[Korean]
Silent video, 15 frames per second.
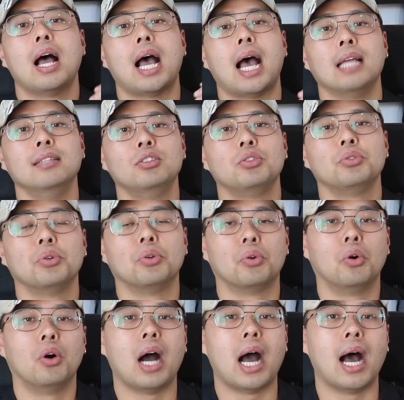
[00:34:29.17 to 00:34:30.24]

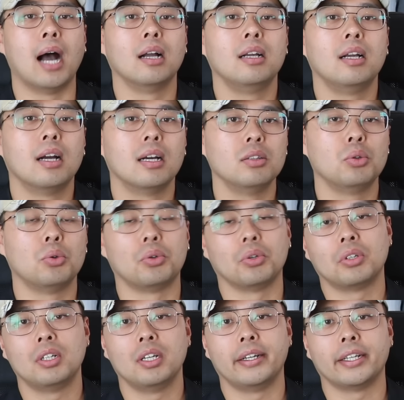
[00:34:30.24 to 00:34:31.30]
안추려고 안간
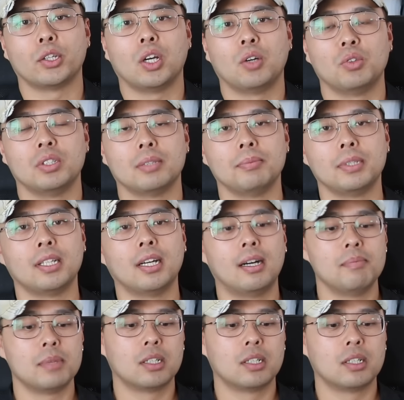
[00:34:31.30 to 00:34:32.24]
노력을 이렇게 하고 있습니다.